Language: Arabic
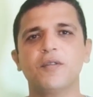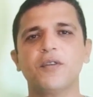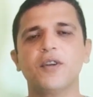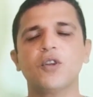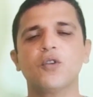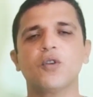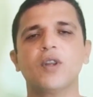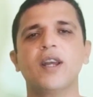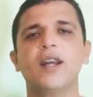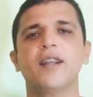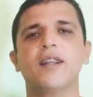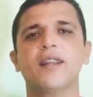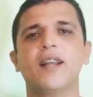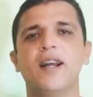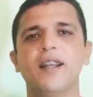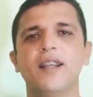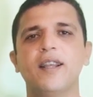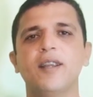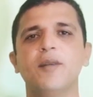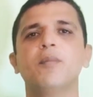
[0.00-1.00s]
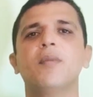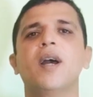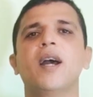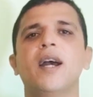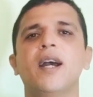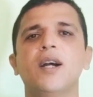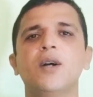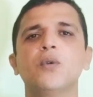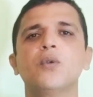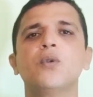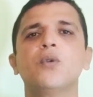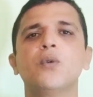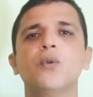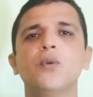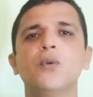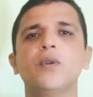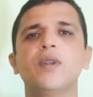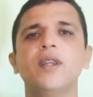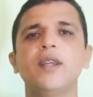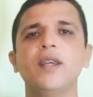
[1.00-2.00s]
الفيديو ده هنتعلم How
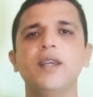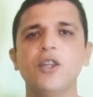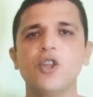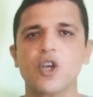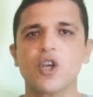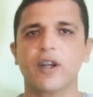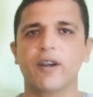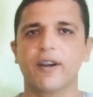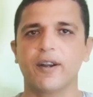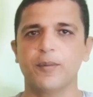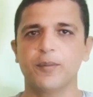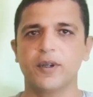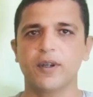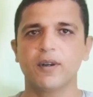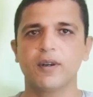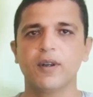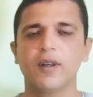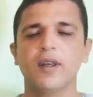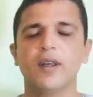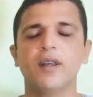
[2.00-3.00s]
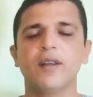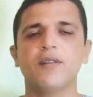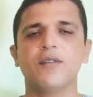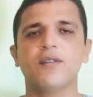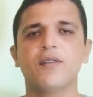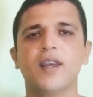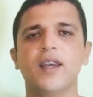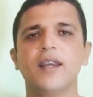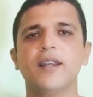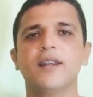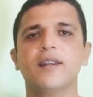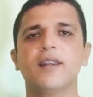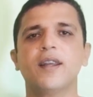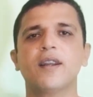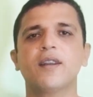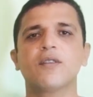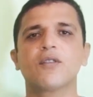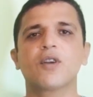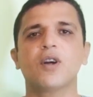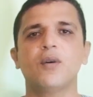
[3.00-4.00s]
to teach grammar إزاي
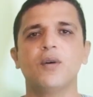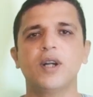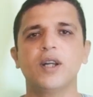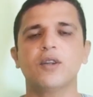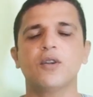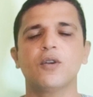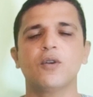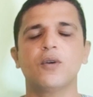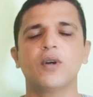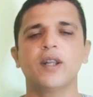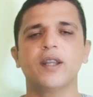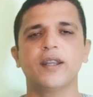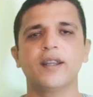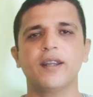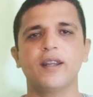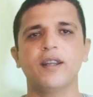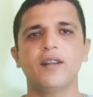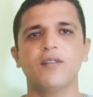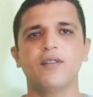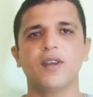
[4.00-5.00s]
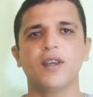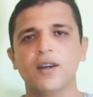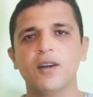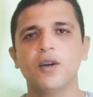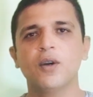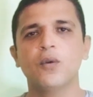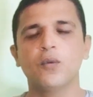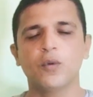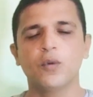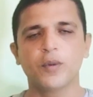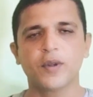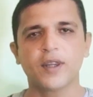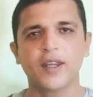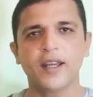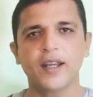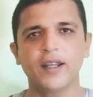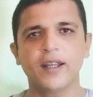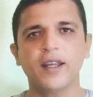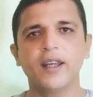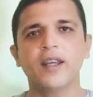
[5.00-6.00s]
ندرس قواعد اللغة الإنجليزية
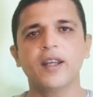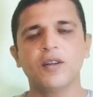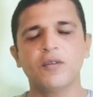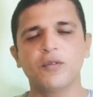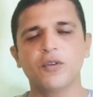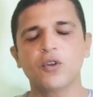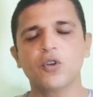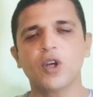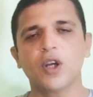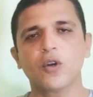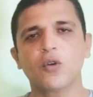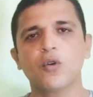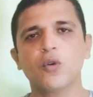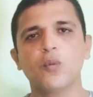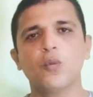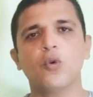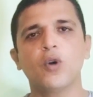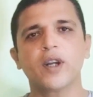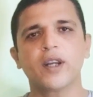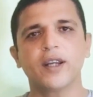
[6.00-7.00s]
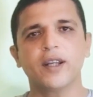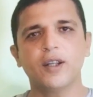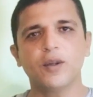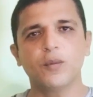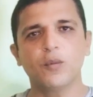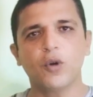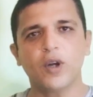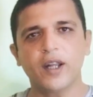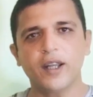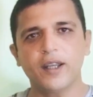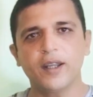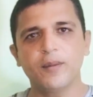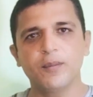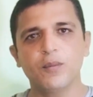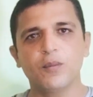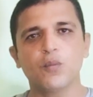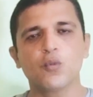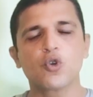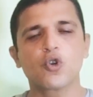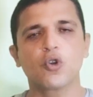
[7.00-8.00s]
وبالتالي الفيديو هيكون موجه
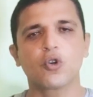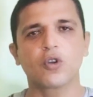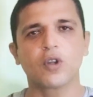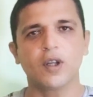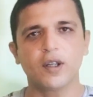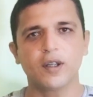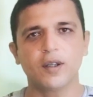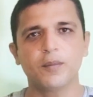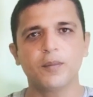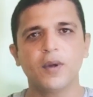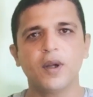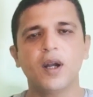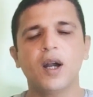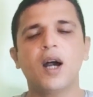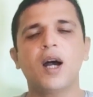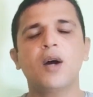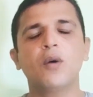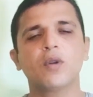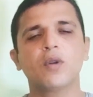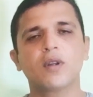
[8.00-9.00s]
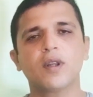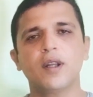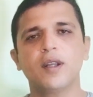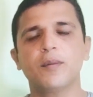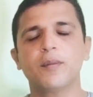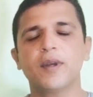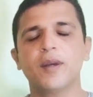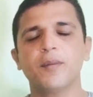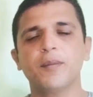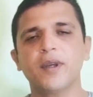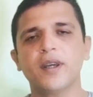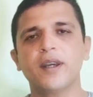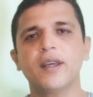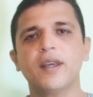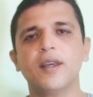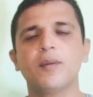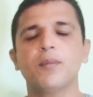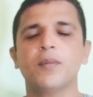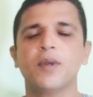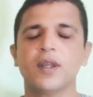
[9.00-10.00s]
للمعلم مش للطالب أو لطالب
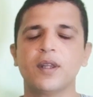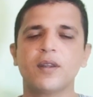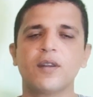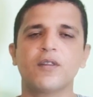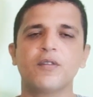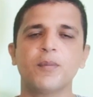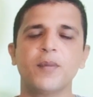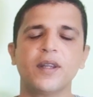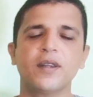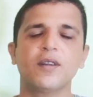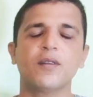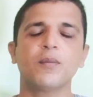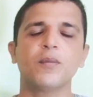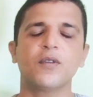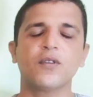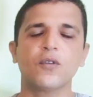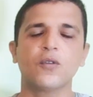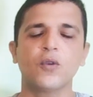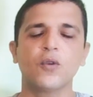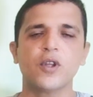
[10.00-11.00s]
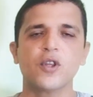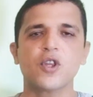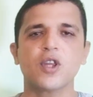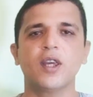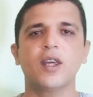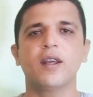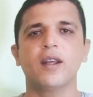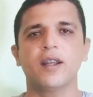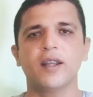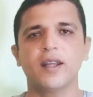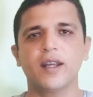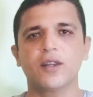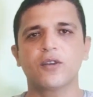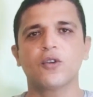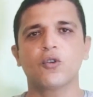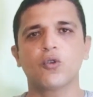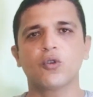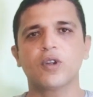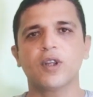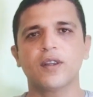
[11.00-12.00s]
جامعي بيدرس مادة ميثودولوجي اللي هي
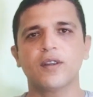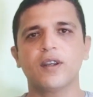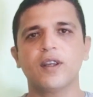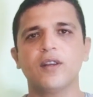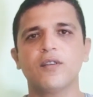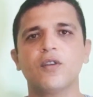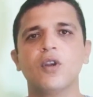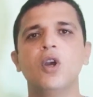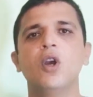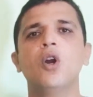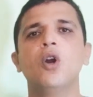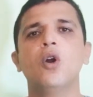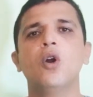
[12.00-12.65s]
طرق تدريس